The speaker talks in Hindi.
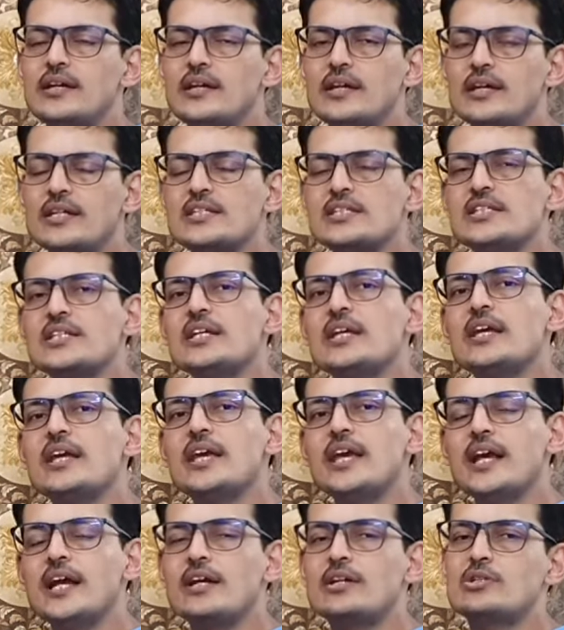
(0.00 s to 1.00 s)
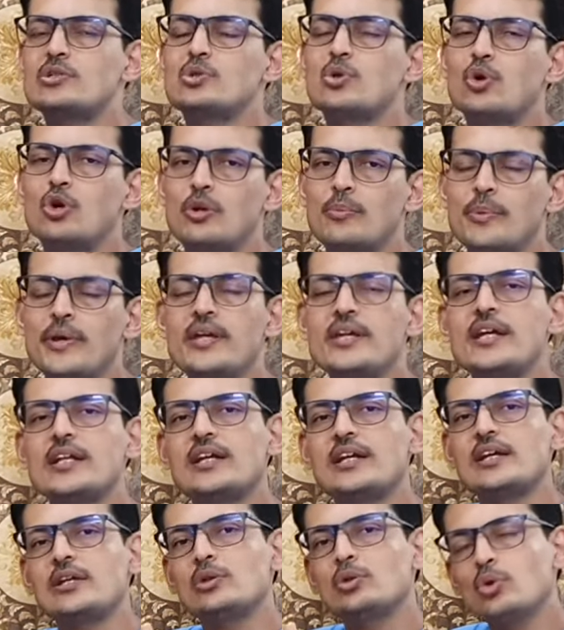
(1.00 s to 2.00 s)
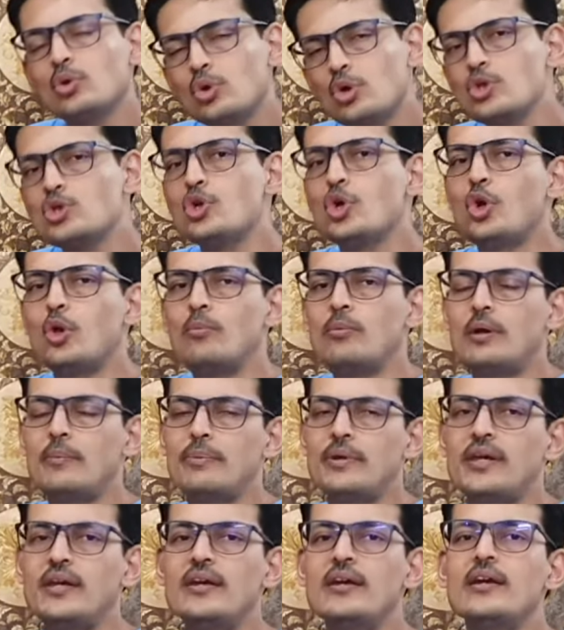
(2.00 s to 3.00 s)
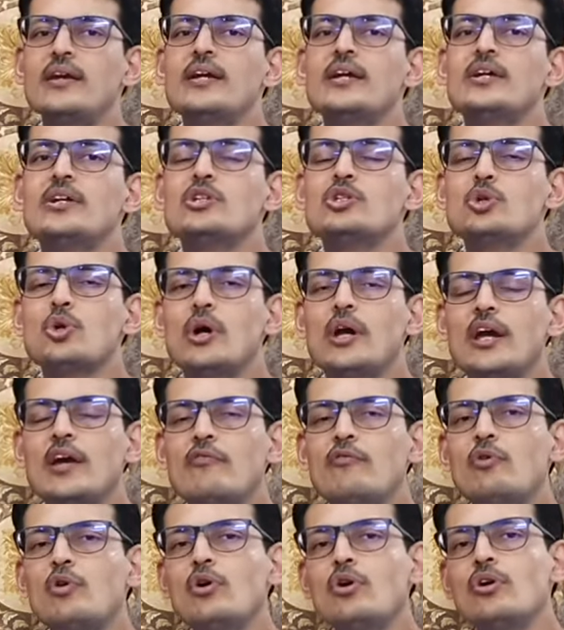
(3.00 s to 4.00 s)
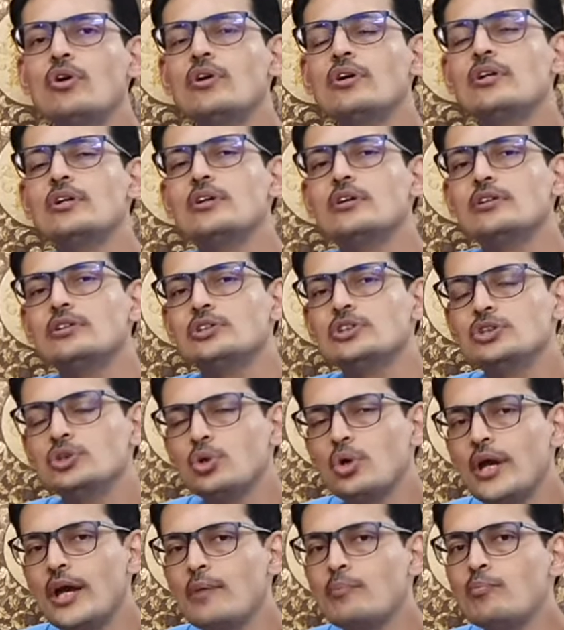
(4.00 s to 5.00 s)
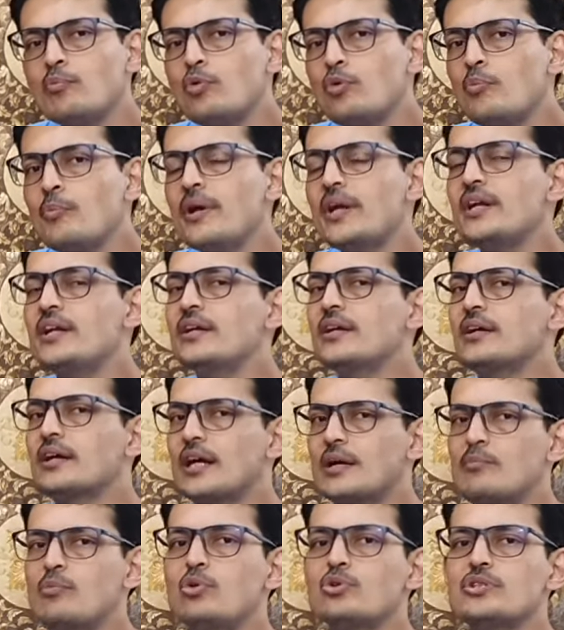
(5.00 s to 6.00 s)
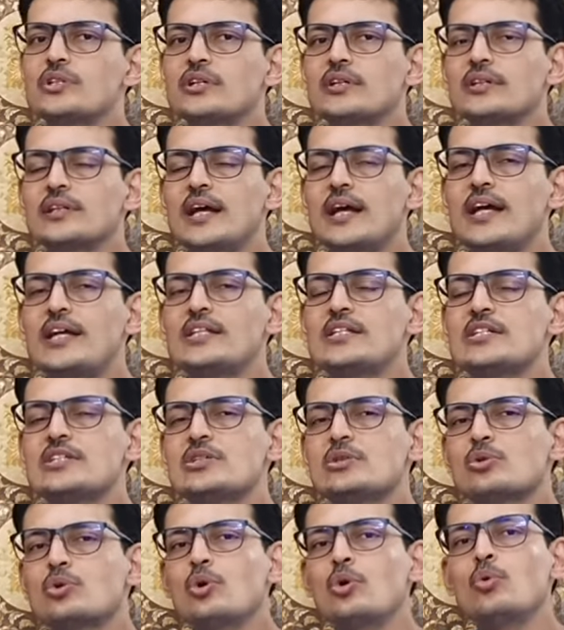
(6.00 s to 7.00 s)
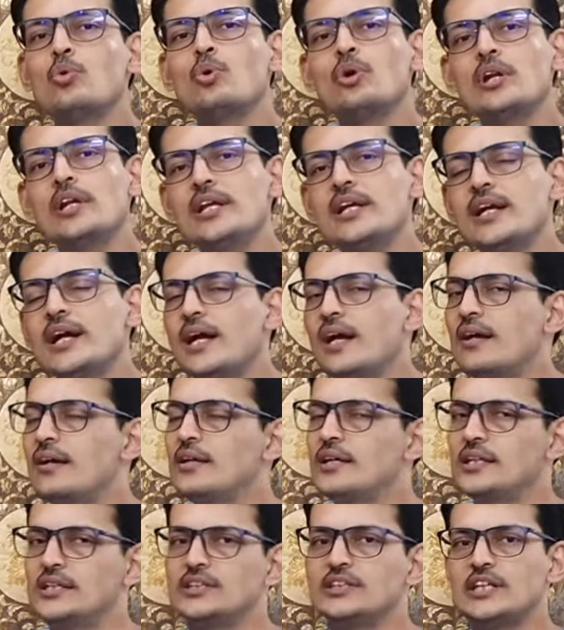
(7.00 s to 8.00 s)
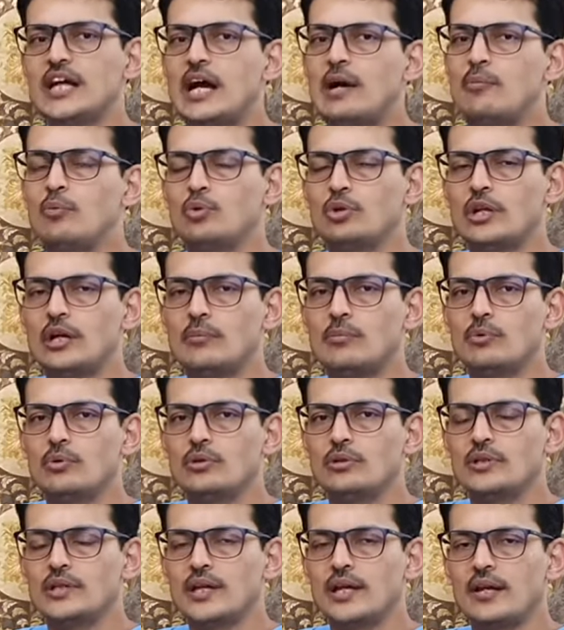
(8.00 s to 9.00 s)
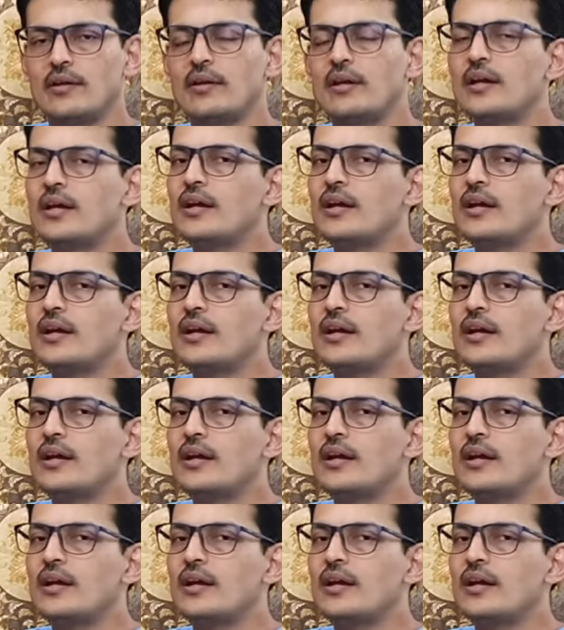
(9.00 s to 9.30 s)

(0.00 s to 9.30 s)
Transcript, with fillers: किसी एक जोड़ में या दोनों जोड़ों में भी जो है वो जो है मूवमेंट कम हो सकता है जिसको उंगली का जाम होना बोलते हैं